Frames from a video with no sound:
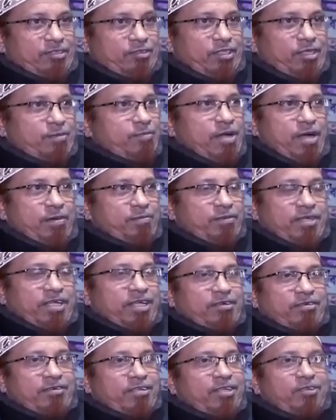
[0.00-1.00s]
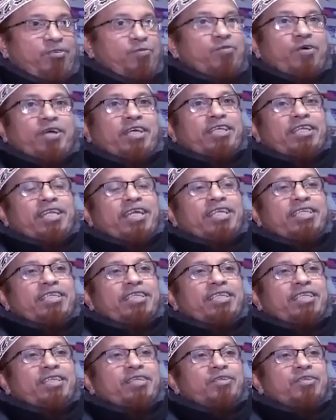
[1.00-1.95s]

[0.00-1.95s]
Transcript: যদি মাফ না করেন উপায় নাই